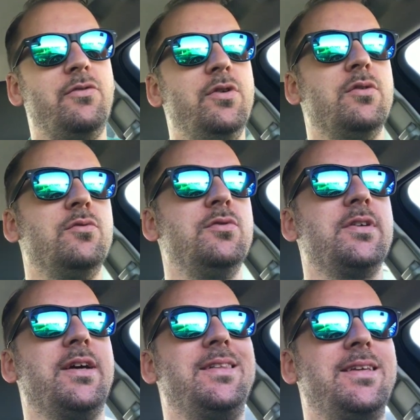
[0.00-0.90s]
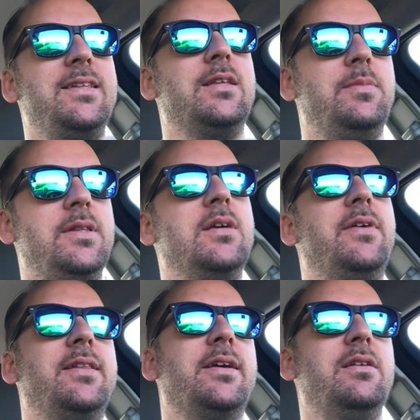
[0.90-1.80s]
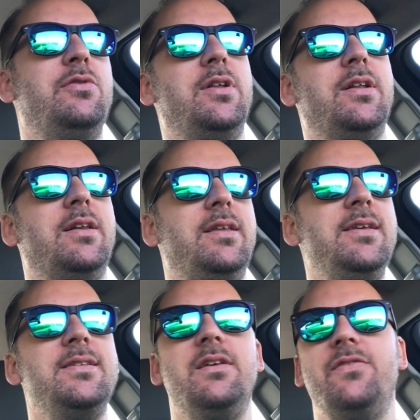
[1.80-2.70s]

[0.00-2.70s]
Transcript: für unsere dritte Mitarbeiterin, für die Denise.